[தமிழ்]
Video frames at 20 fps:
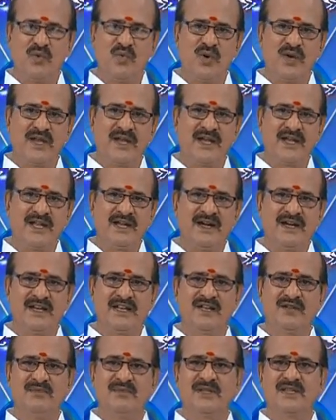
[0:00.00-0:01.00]
ஒவ்வொரு
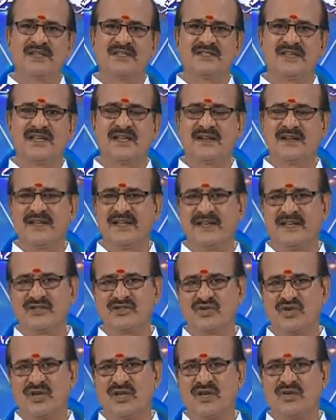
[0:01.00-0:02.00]
இடங்களிலும் அந்த சேர்க்கை என்று
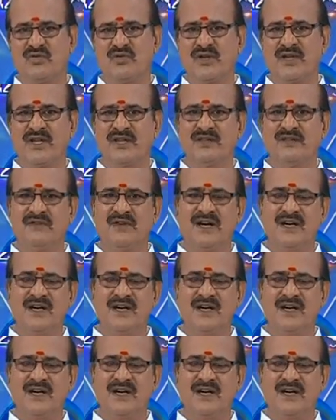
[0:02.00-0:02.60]
சொல்லக்கூடியது